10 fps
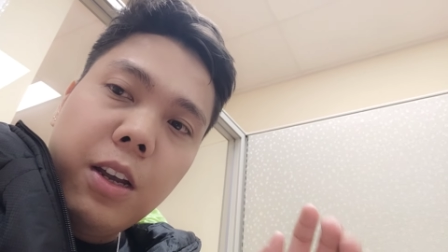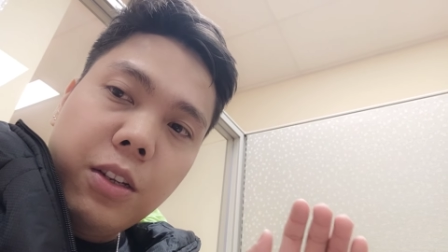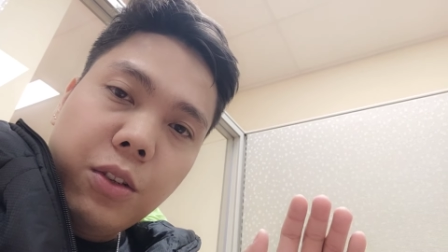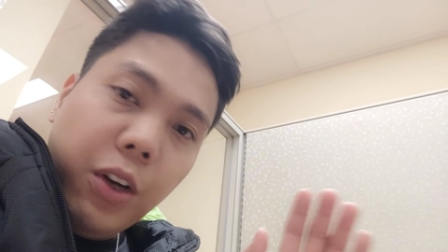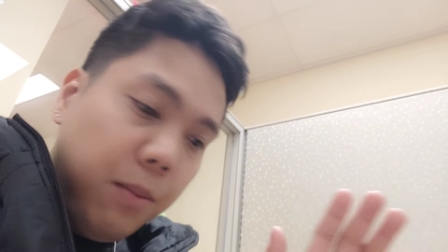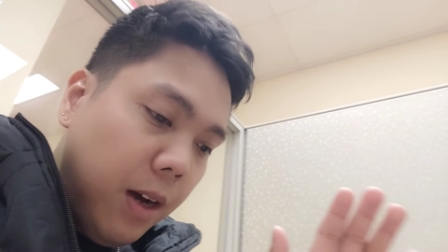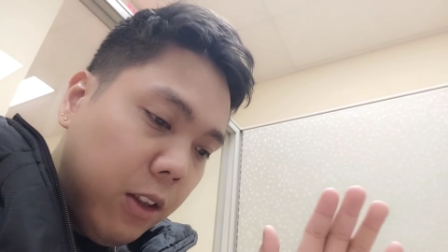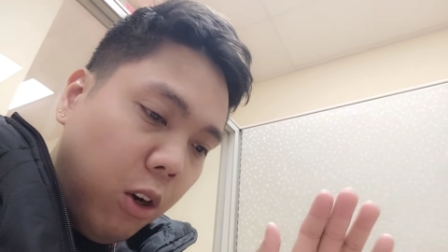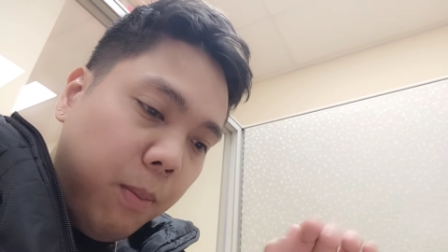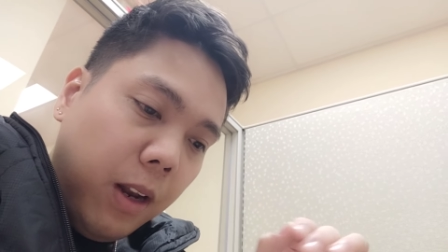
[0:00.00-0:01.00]
So yun mga
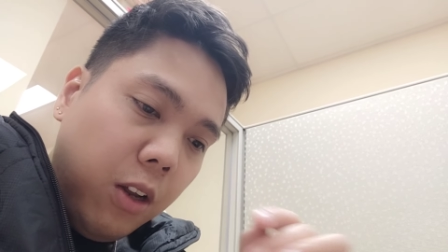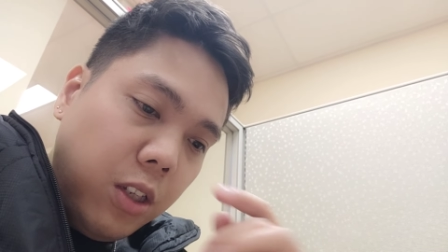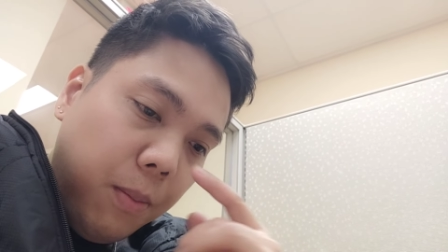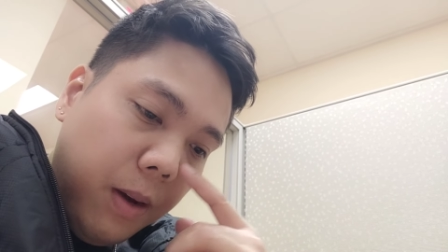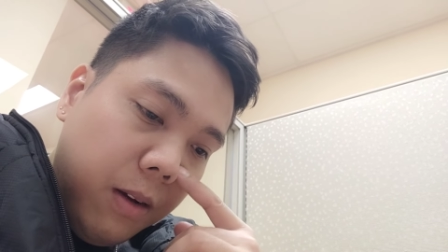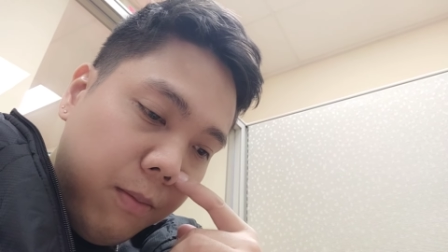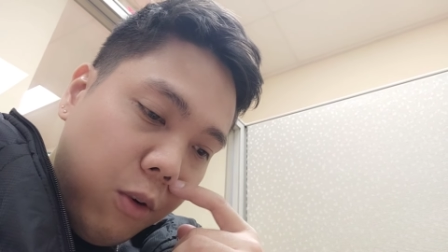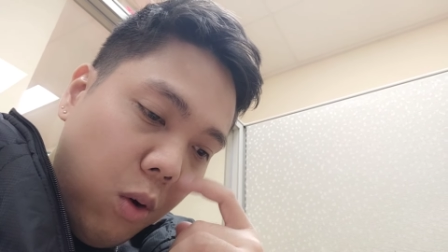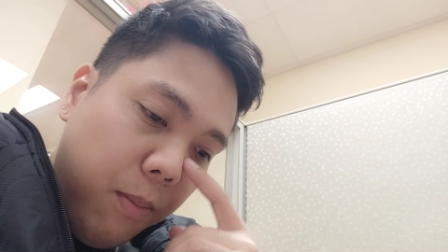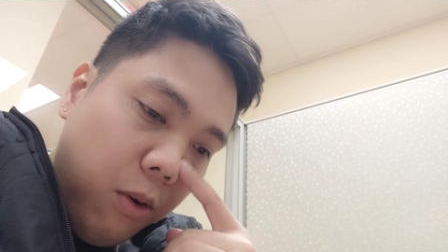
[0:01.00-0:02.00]
tropa, na sa
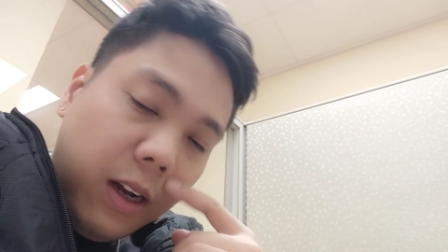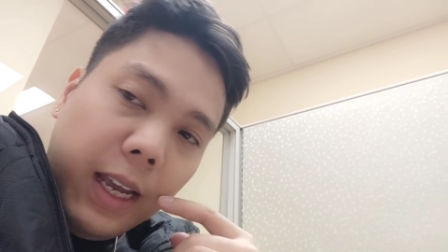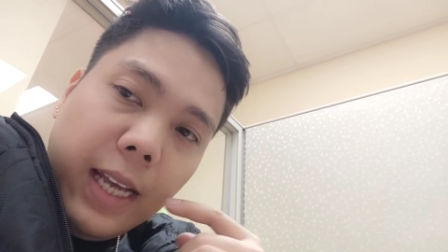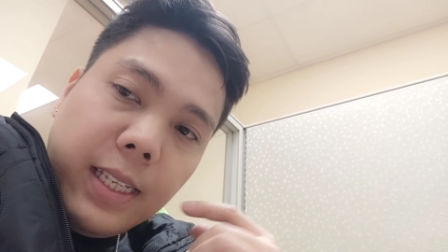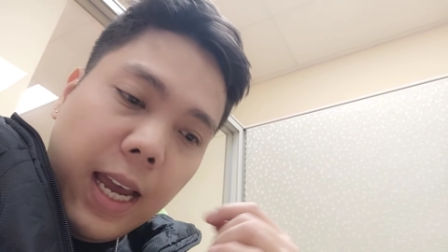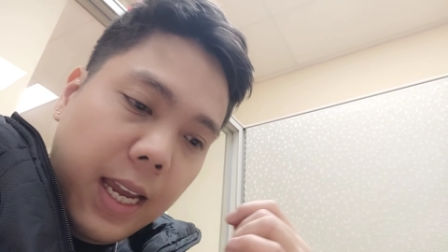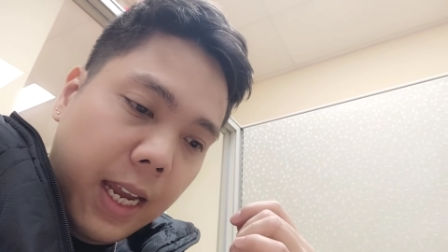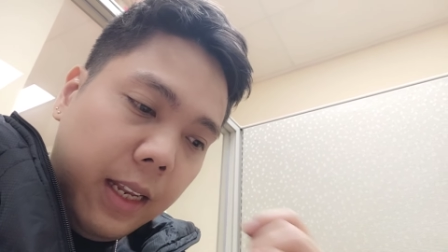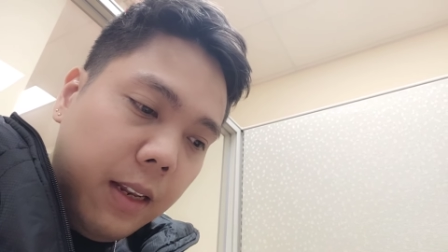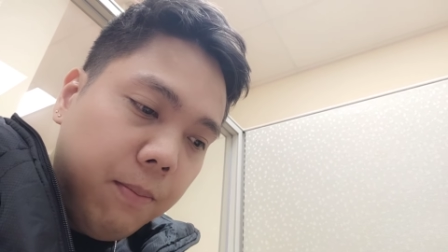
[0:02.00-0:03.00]
pagkuha po ng
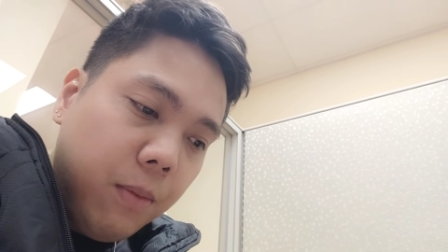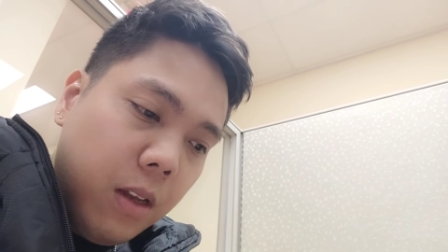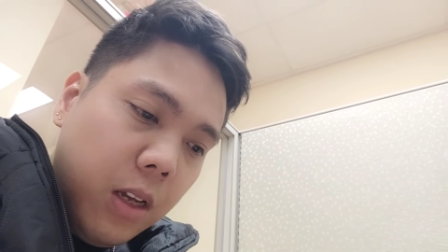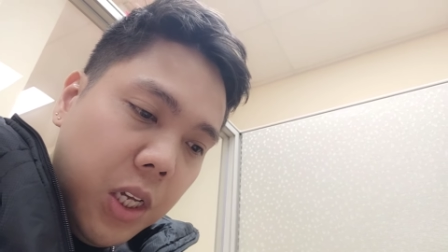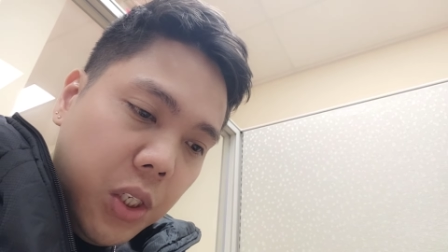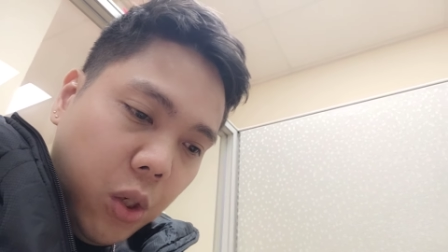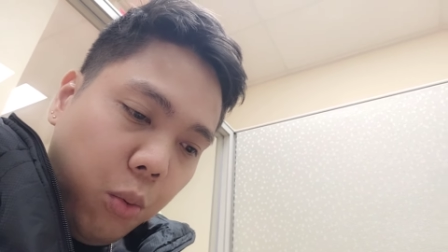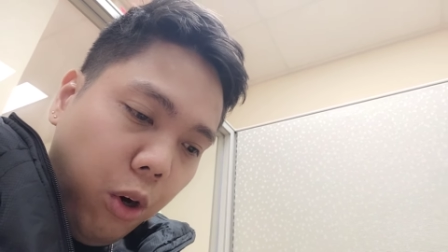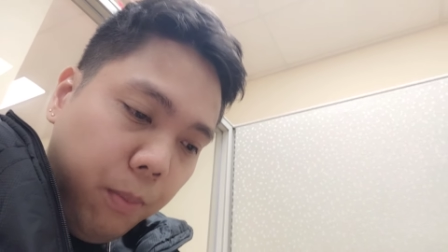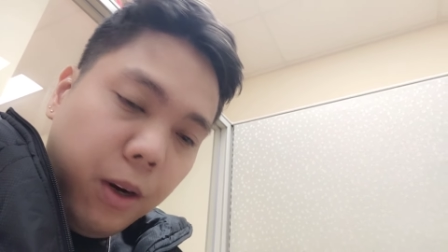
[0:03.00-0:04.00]
SIN, so
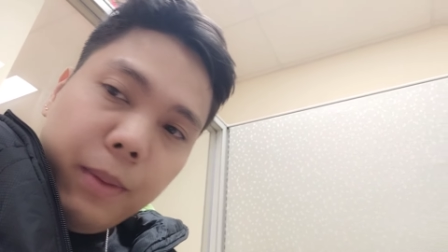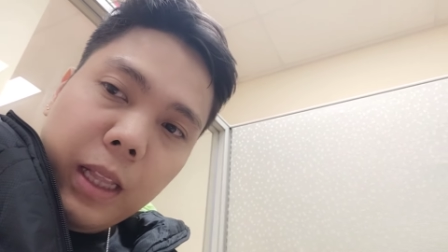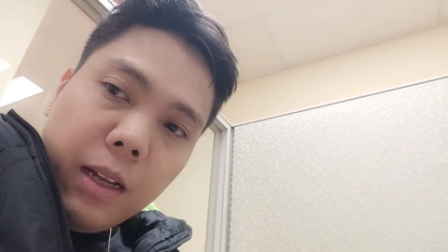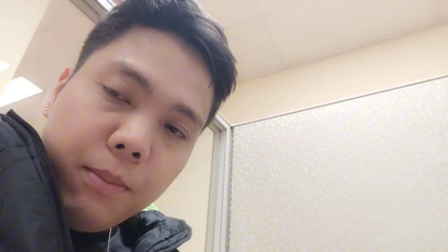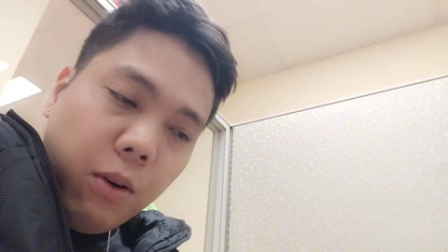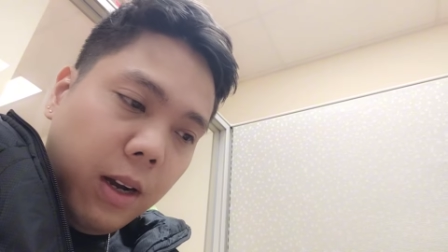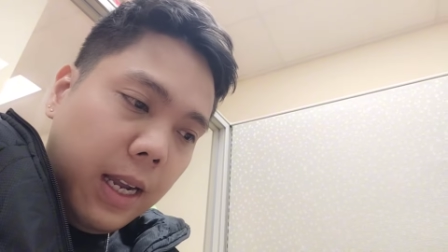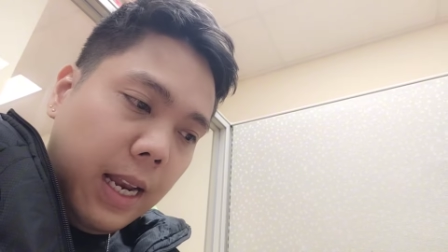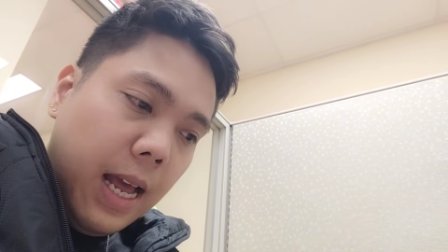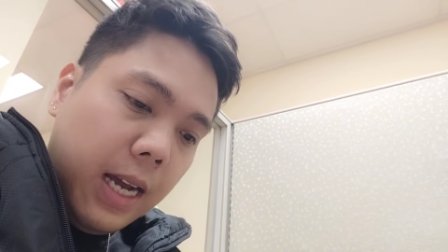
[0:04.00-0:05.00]
work permit lang po ang
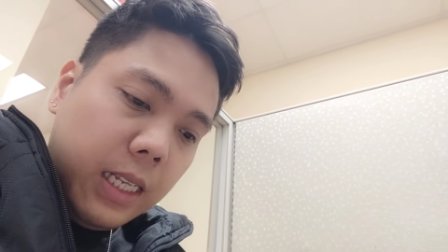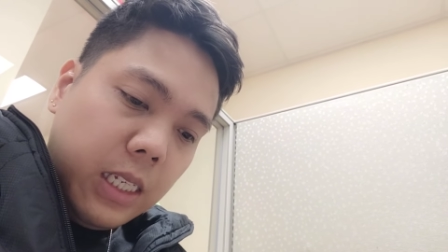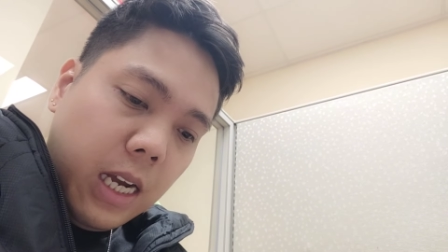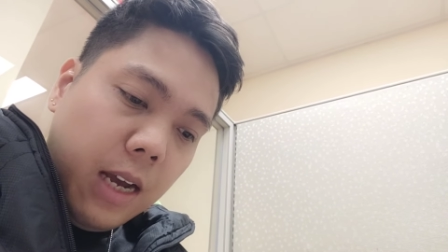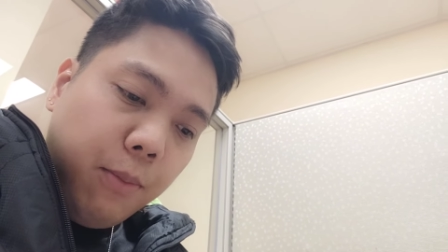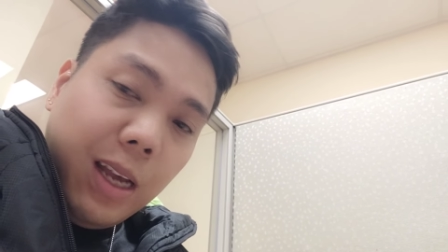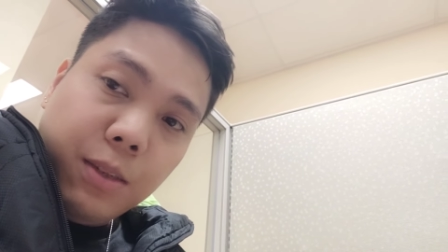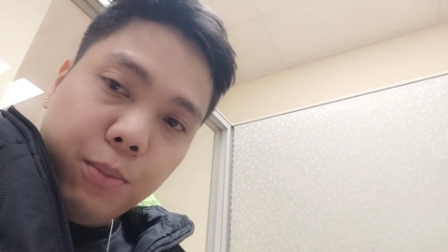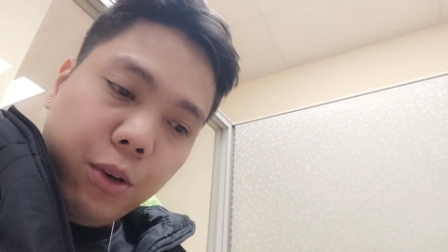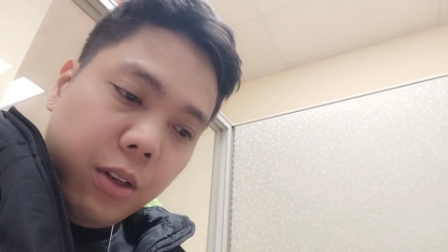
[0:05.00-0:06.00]
kailangan, tsaka
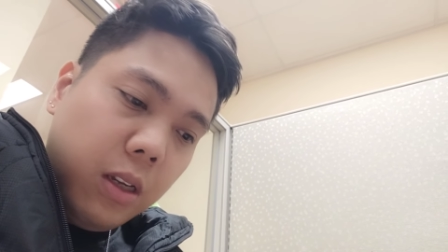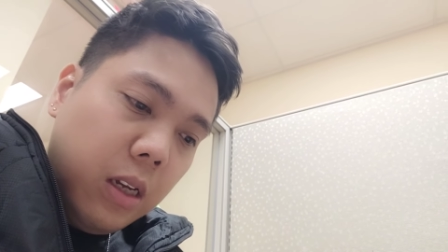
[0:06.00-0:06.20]
passport.